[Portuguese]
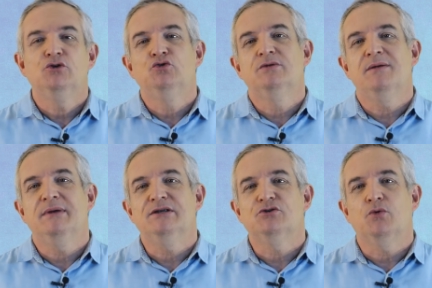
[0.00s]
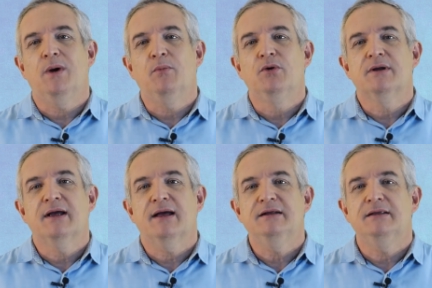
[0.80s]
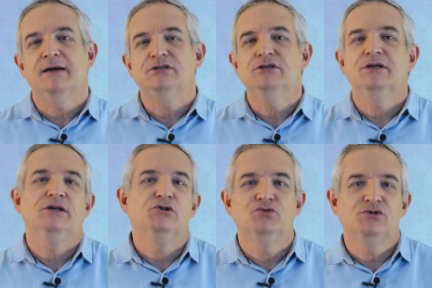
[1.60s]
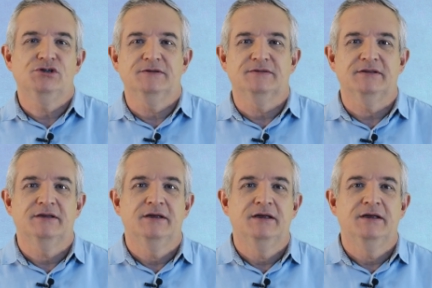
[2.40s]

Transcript: juntamente com amor, caridade e justiça.